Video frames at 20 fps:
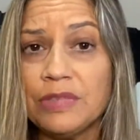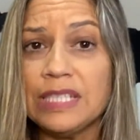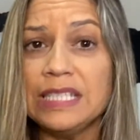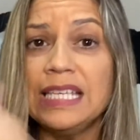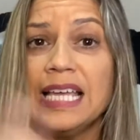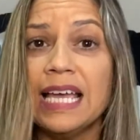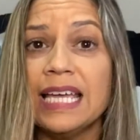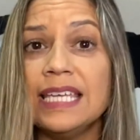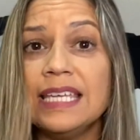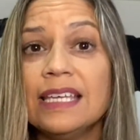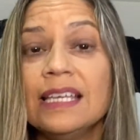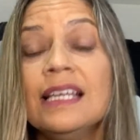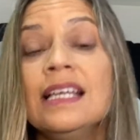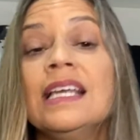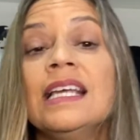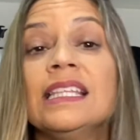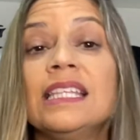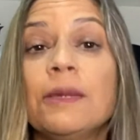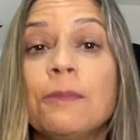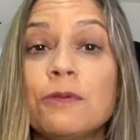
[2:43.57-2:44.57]
E aí,
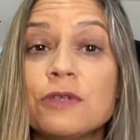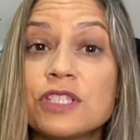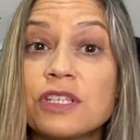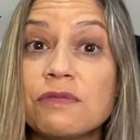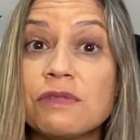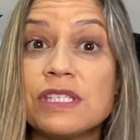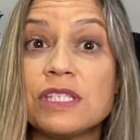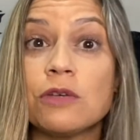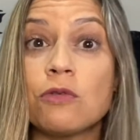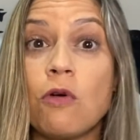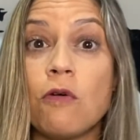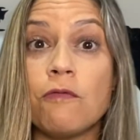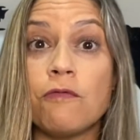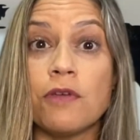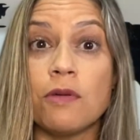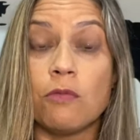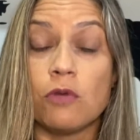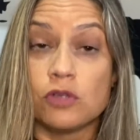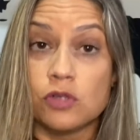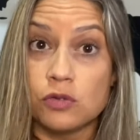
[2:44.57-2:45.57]
depois que você
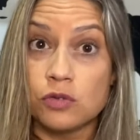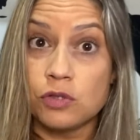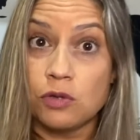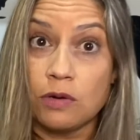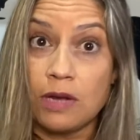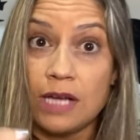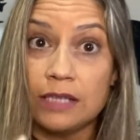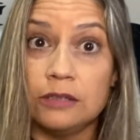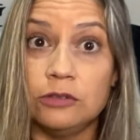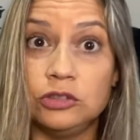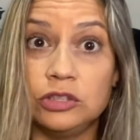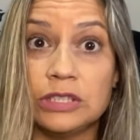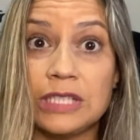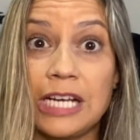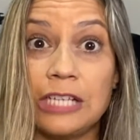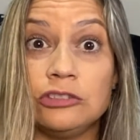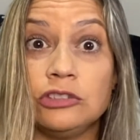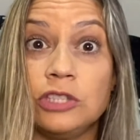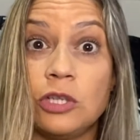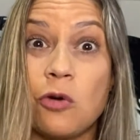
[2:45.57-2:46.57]
confirmou se o seu cartão de
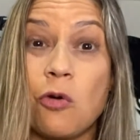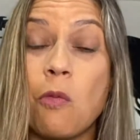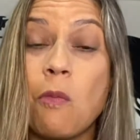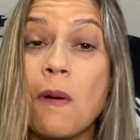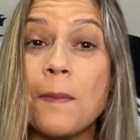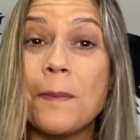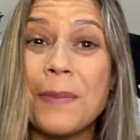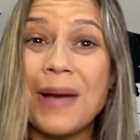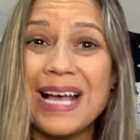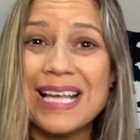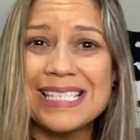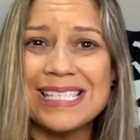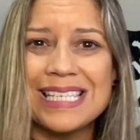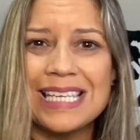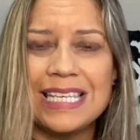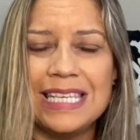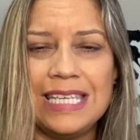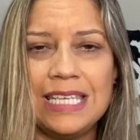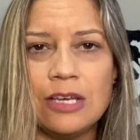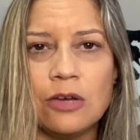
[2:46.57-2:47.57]
crédito tem alguma
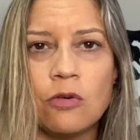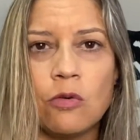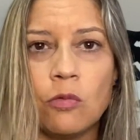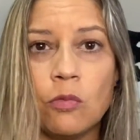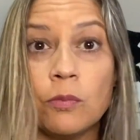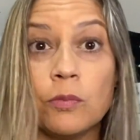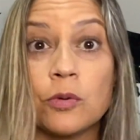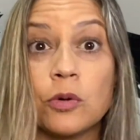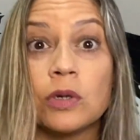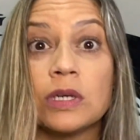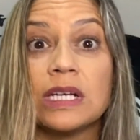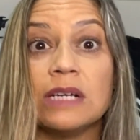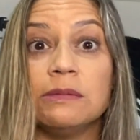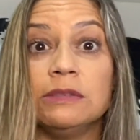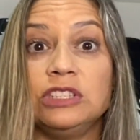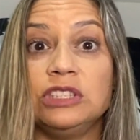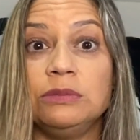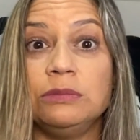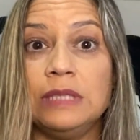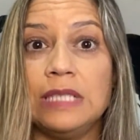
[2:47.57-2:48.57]
parceria com um
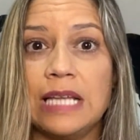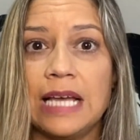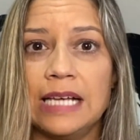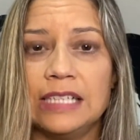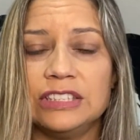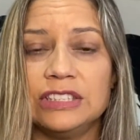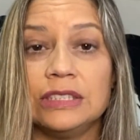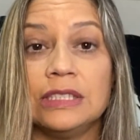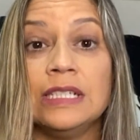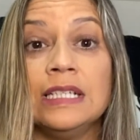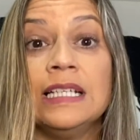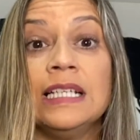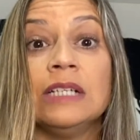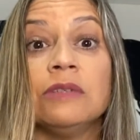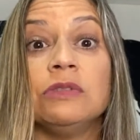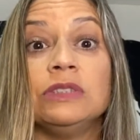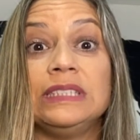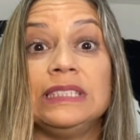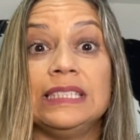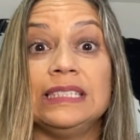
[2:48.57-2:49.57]
programa de milhagem,
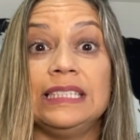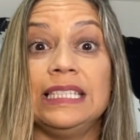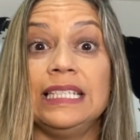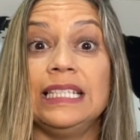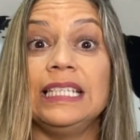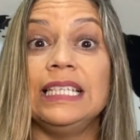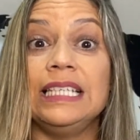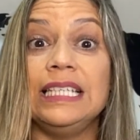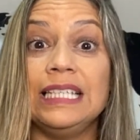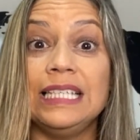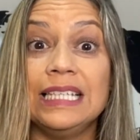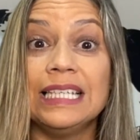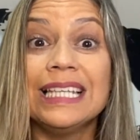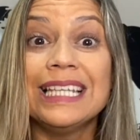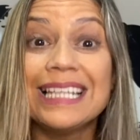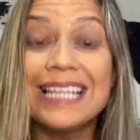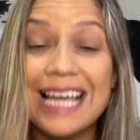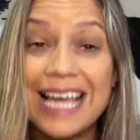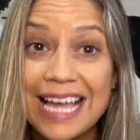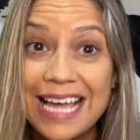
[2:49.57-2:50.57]
você tem que ir
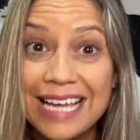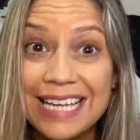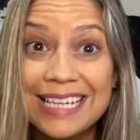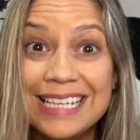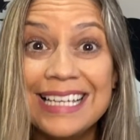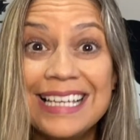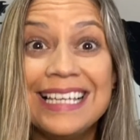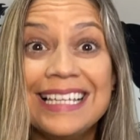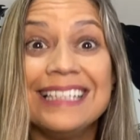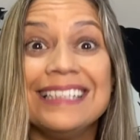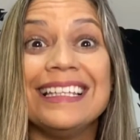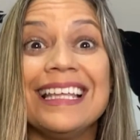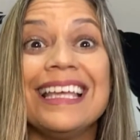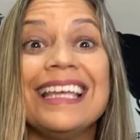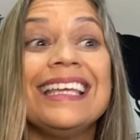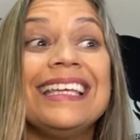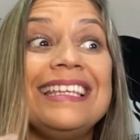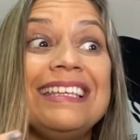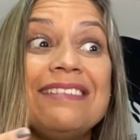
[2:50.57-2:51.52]
lá né?